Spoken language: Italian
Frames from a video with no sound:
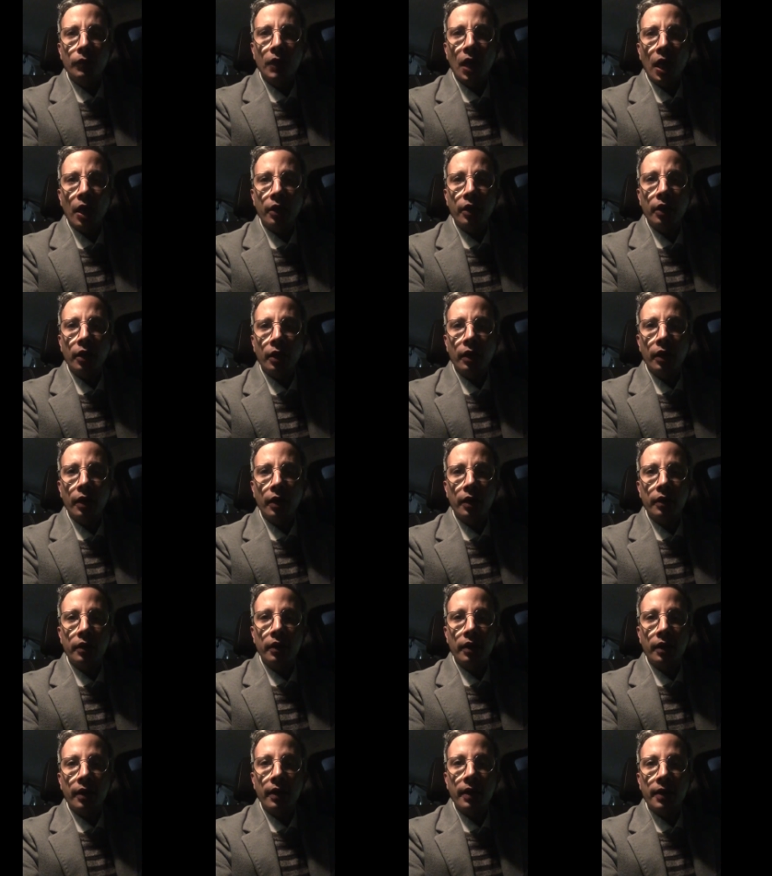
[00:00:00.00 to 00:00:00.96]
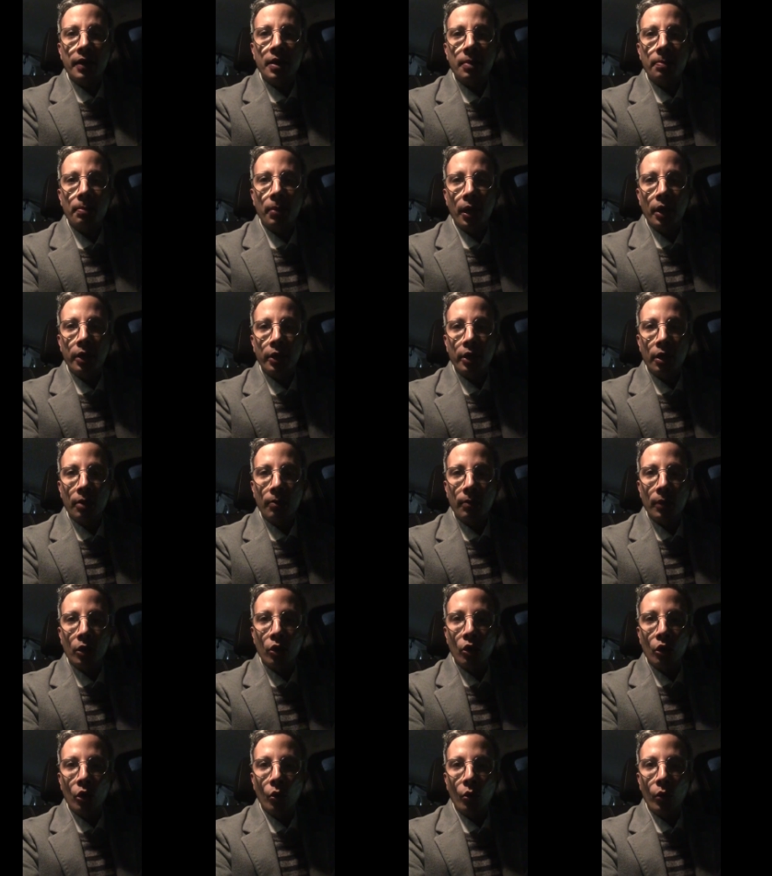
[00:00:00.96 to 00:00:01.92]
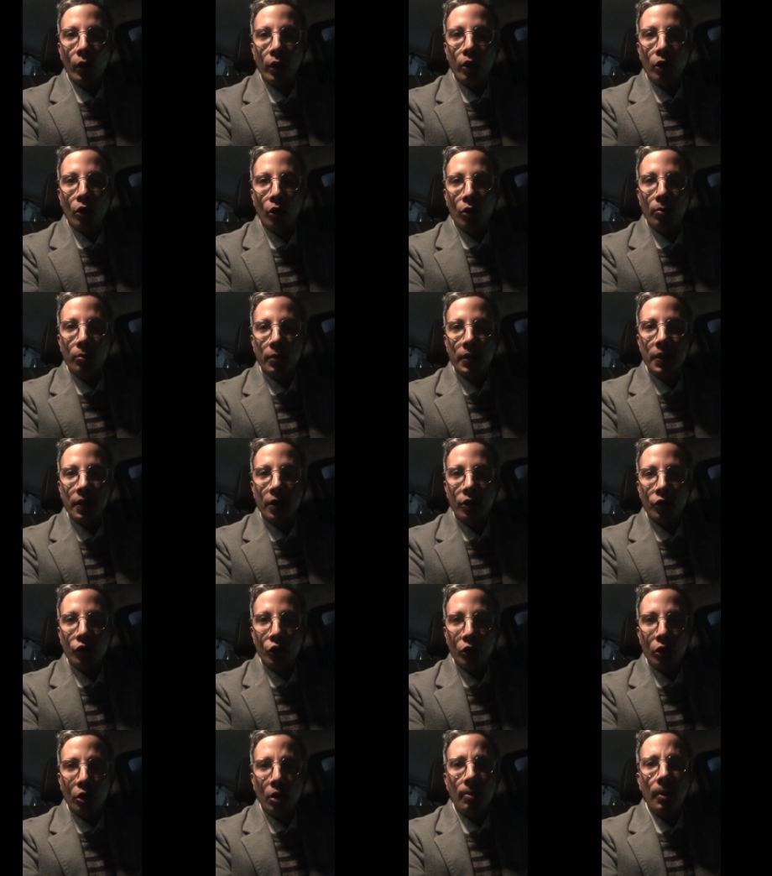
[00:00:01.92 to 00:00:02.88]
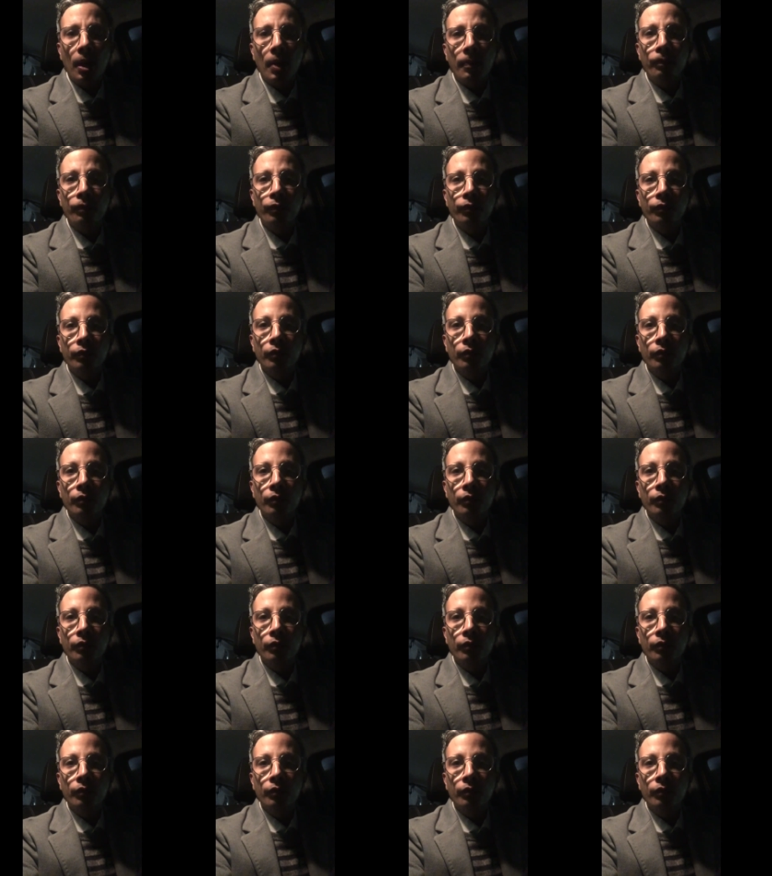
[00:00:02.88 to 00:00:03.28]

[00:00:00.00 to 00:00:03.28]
a chi crede che Spider-Man No Way Home sia cinema